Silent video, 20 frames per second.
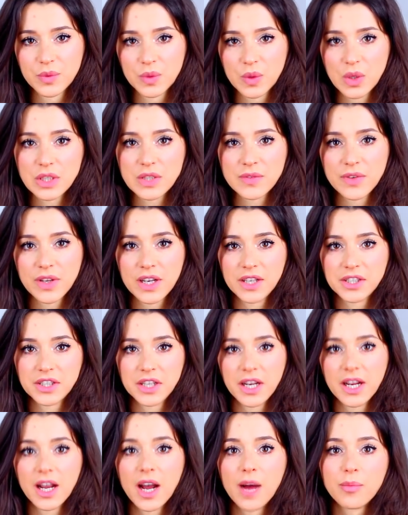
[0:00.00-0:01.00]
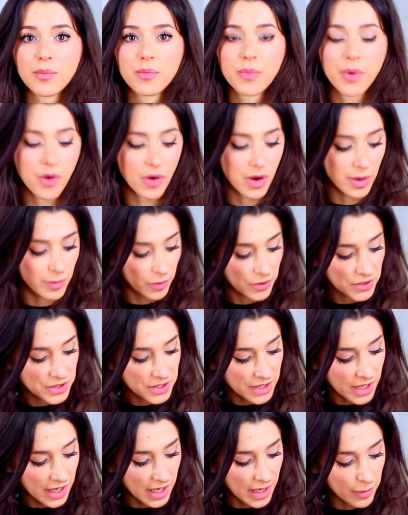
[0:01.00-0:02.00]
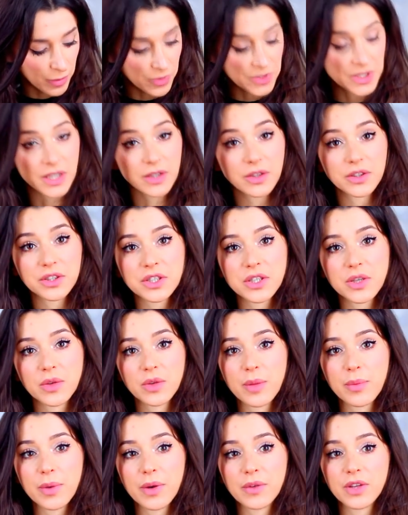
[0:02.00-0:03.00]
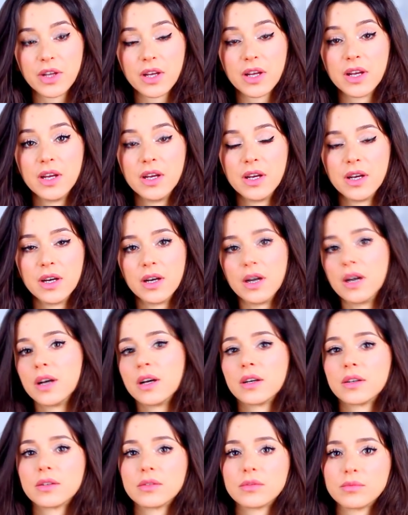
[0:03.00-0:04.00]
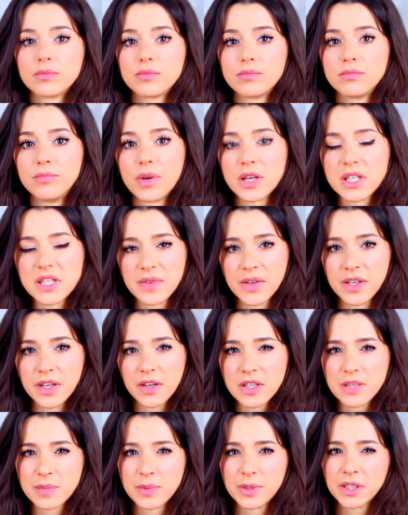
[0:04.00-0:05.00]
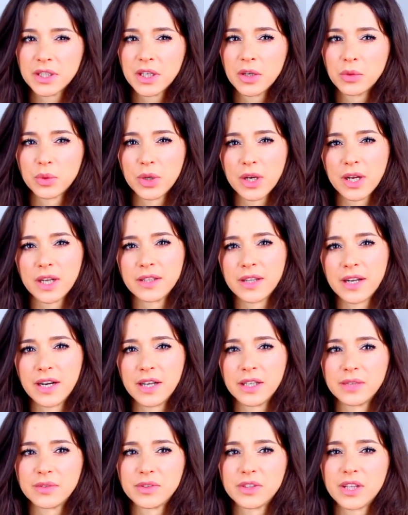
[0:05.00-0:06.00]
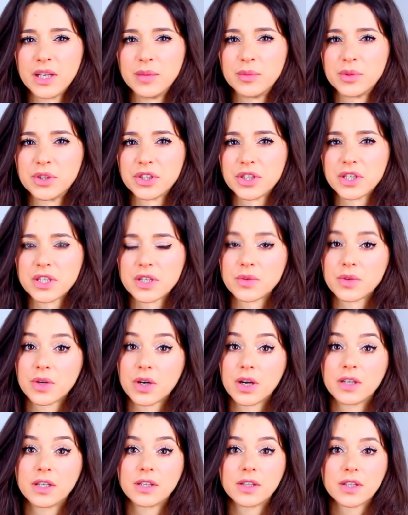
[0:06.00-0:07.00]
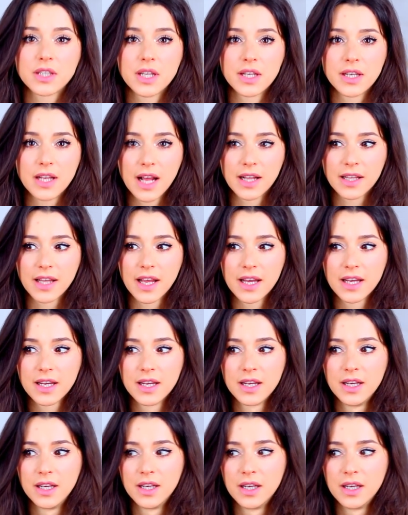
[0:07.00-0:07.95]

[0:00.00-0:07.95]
to zwykle sięgam po emulsje i emulsje to też są naprawdę bardzo fajne kosmetyki, które generalnie wydaje mi się, że są trochę niedoceniane